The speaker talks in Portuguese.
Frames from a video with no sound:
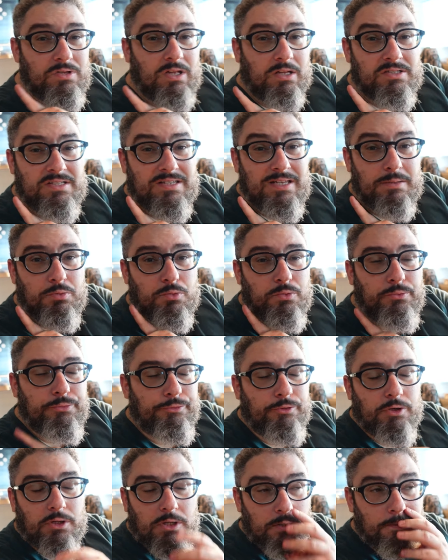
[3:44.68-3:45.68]
tá sempre com
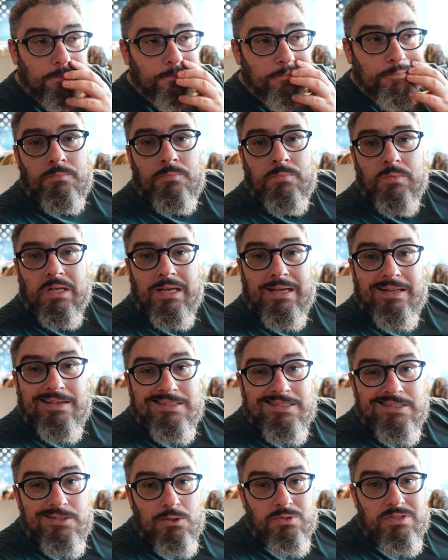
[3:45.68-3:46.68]
fila.
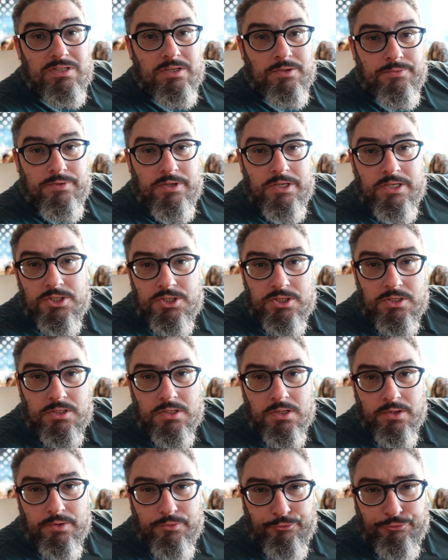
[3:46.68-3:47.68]
Eles dão cerveja,
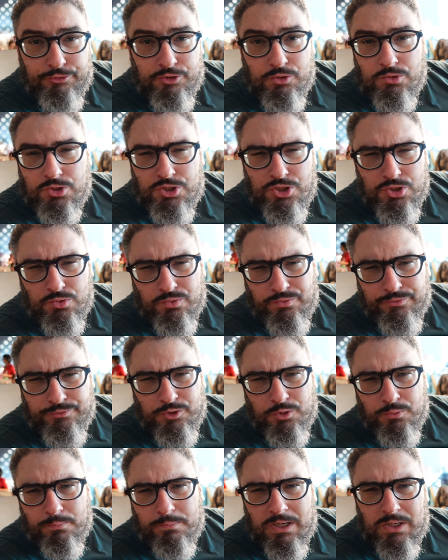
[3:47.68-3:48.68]
vinho tinto,
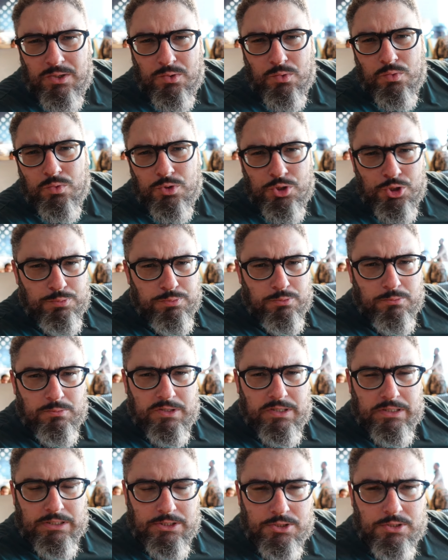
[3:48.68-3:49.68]
vinho branco,
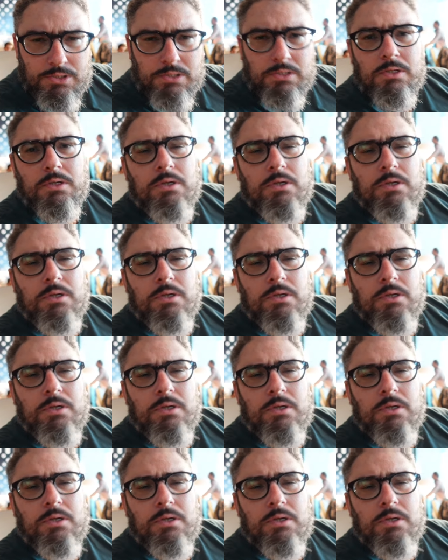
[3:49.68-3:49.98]
espumante,